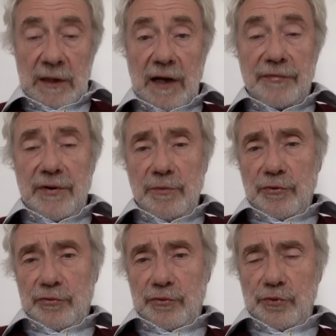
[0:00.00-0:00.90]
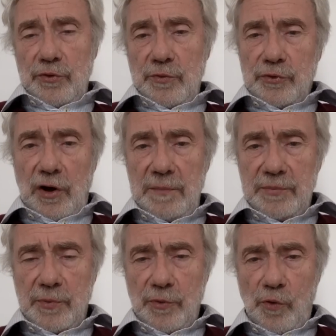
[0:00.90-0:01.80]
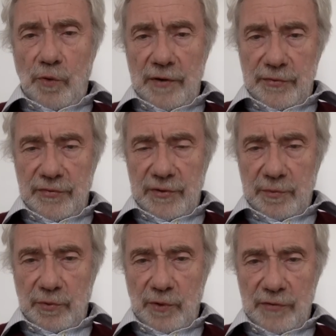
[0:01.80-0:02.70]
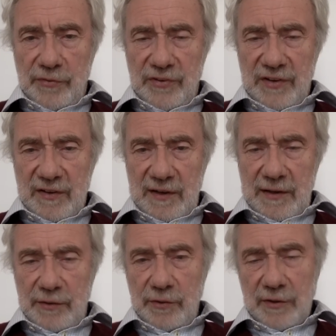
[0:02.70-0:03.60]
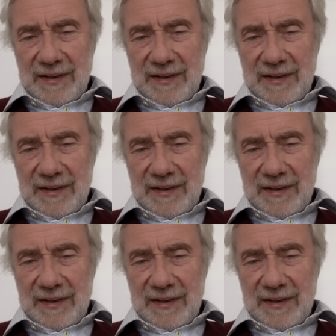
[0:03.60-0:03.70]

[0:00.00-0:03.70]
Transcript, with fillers: Qu'a fait M. Trump Pourquoi ceci suscite-t-il une